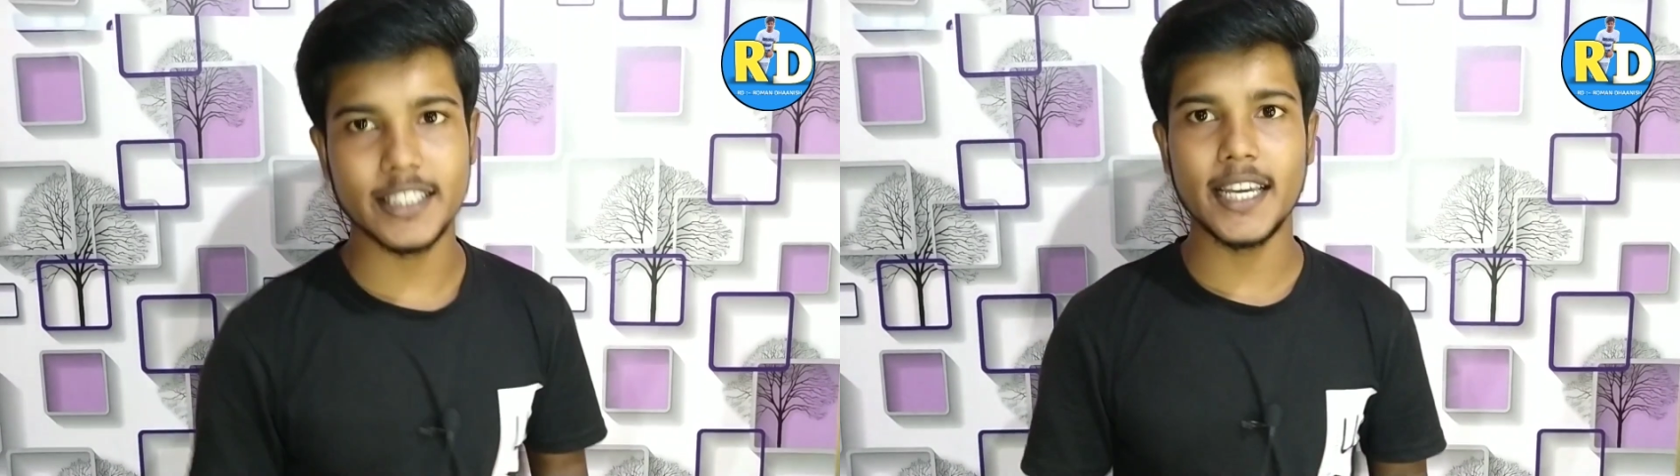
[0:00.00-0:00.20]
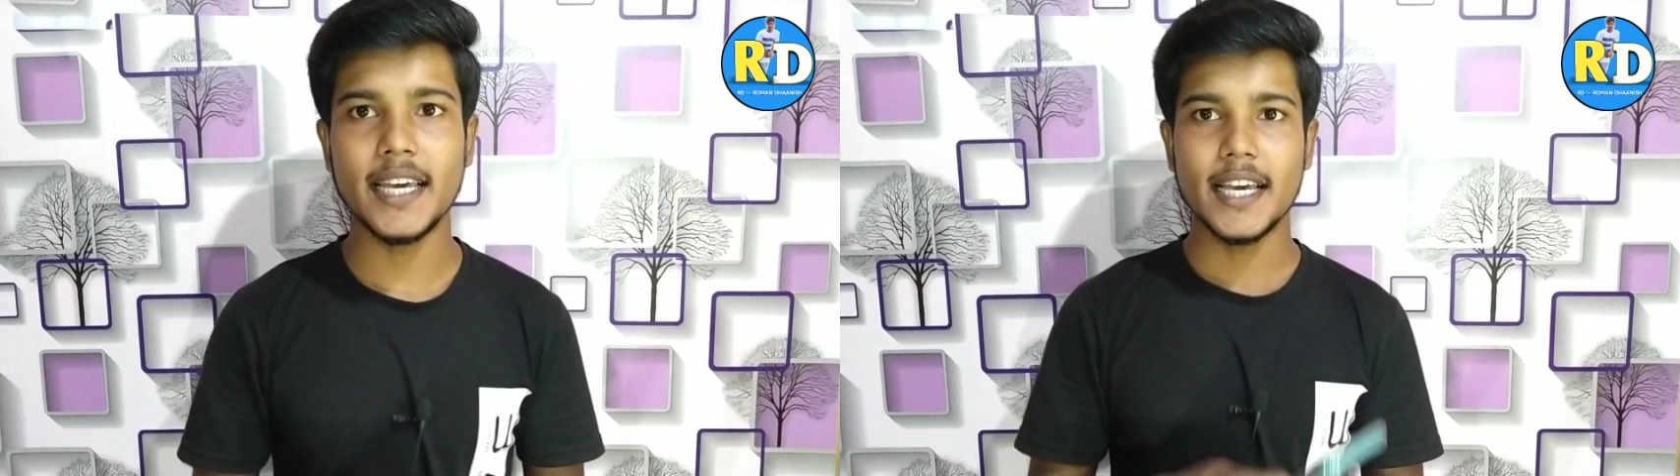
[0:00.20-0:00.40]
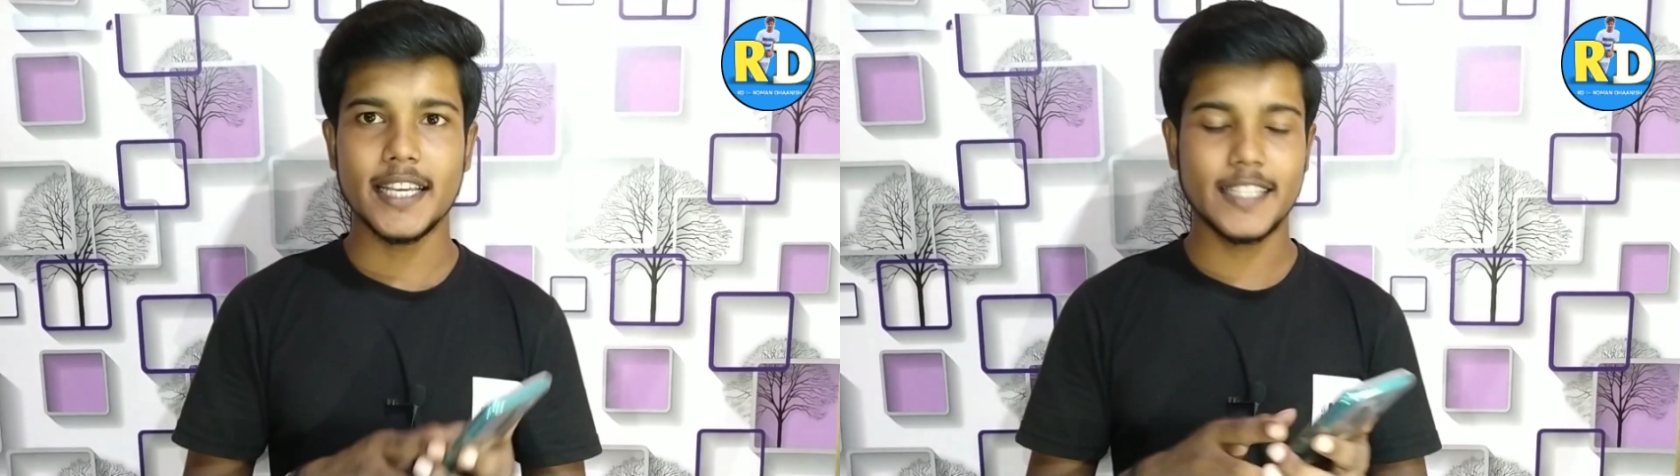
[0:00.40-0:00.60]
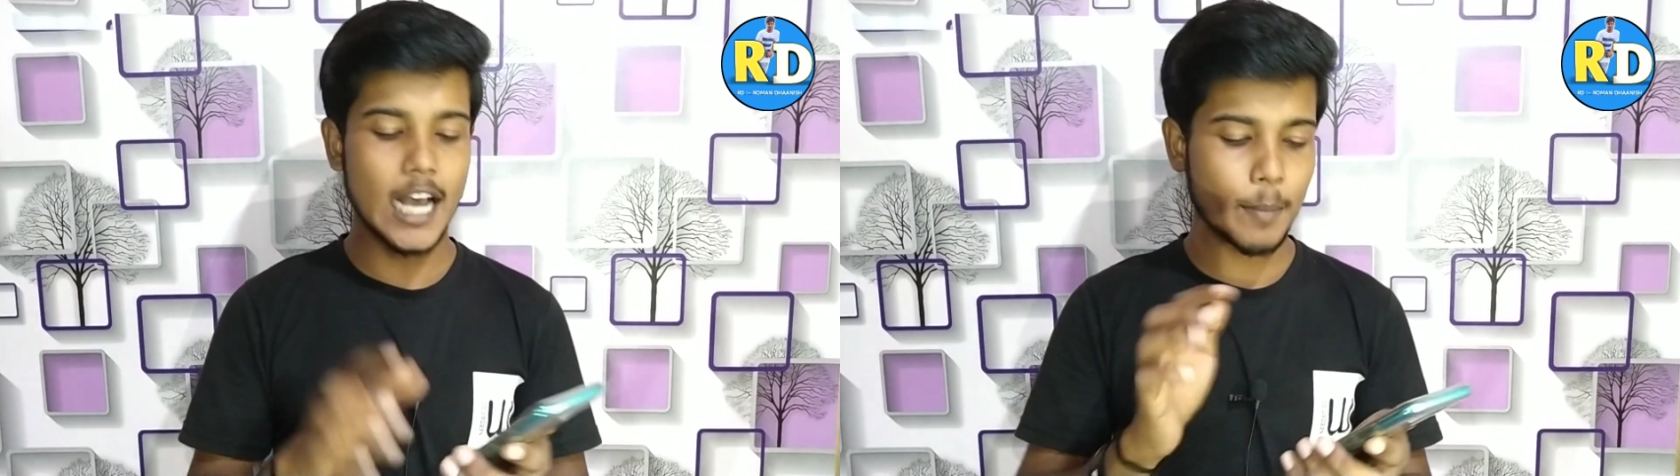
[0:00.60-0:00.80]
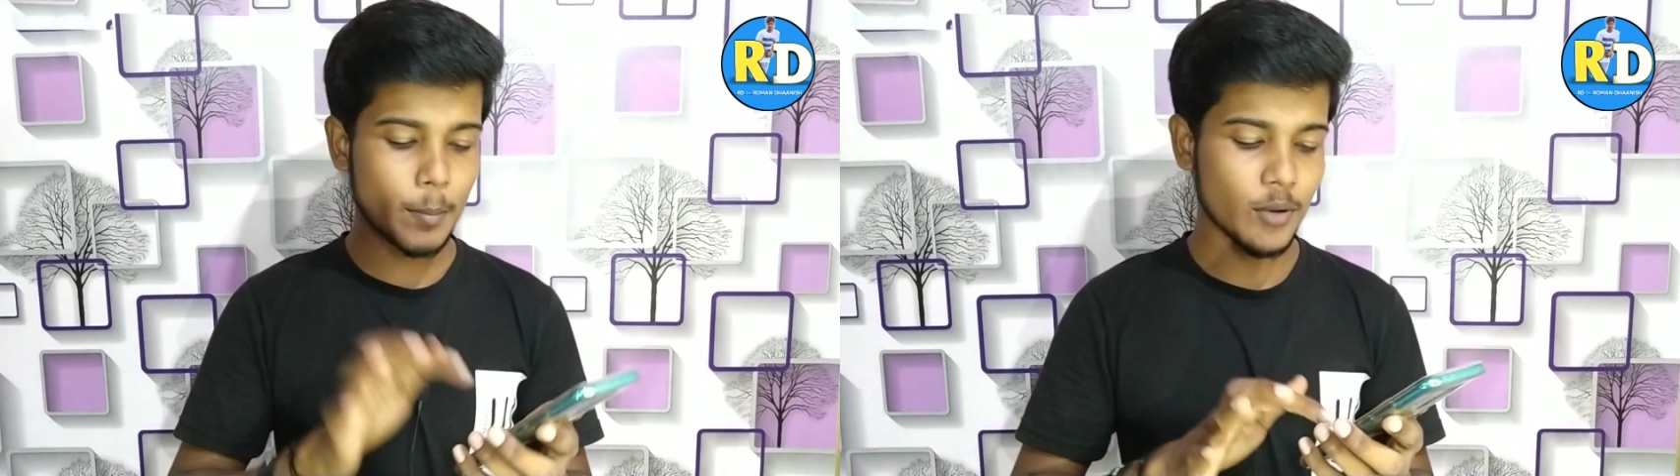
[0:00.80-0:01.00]
करते हैं
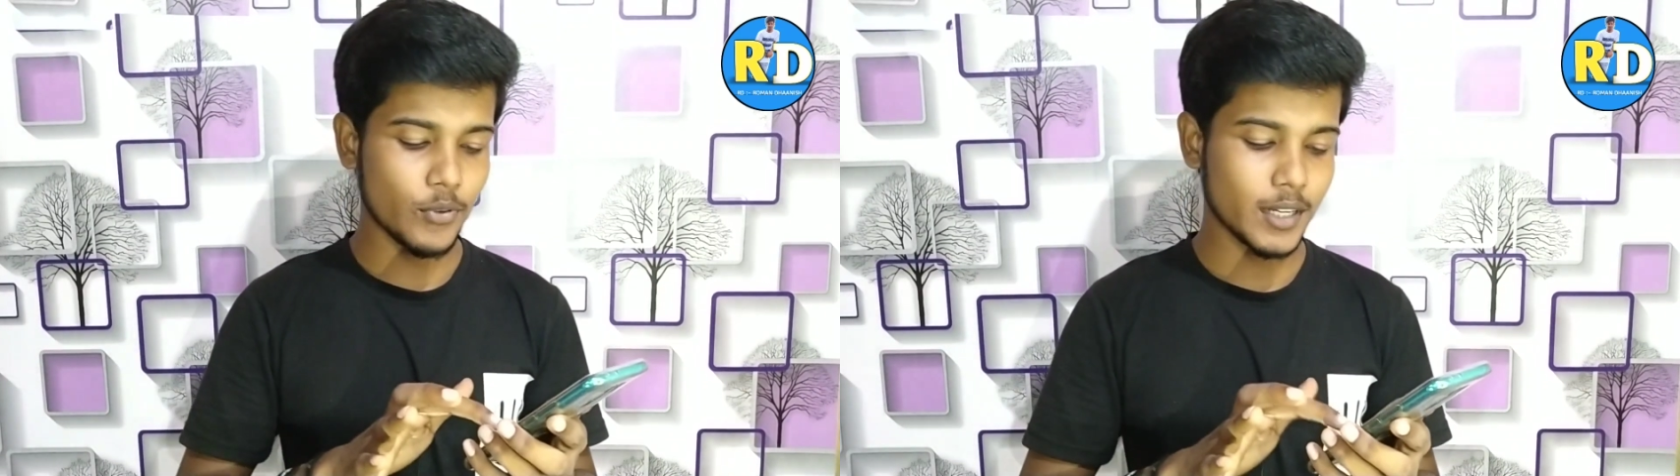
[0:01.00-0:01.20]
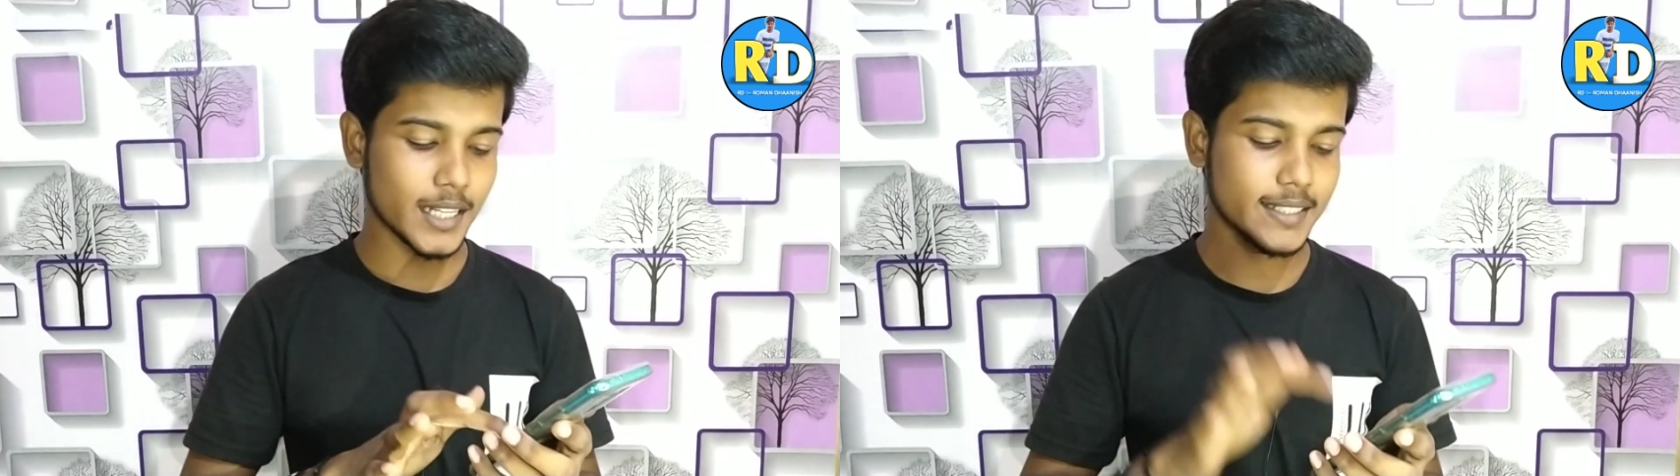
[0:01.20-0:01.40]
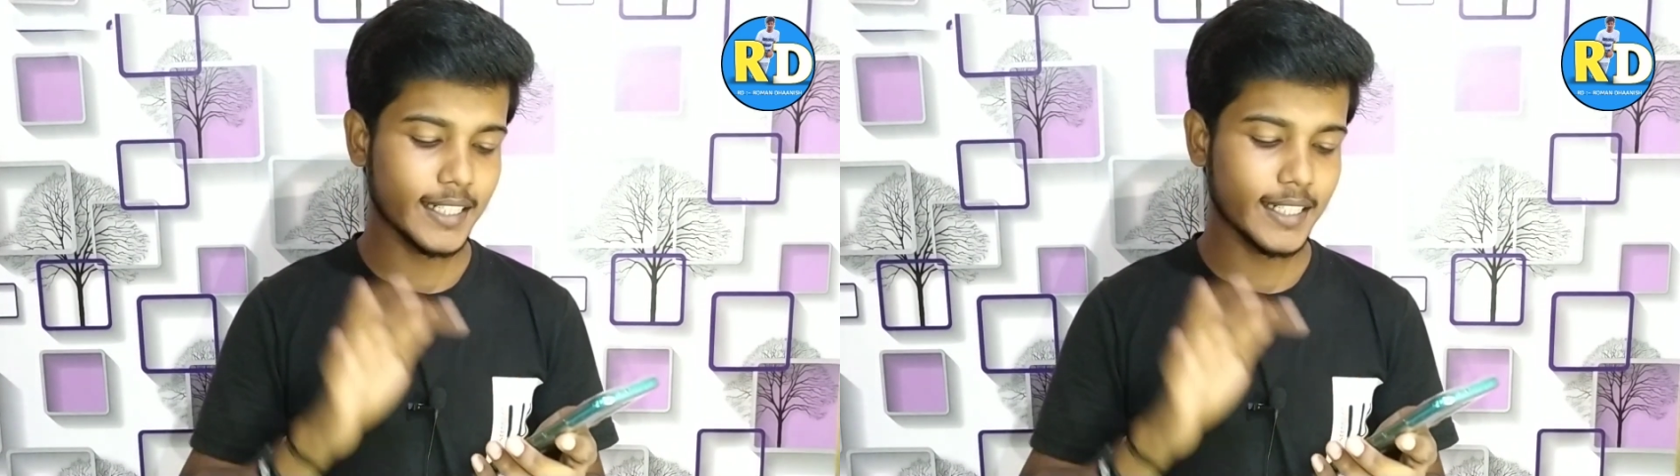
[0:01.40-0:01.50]
यहाँ पे अपने फोन का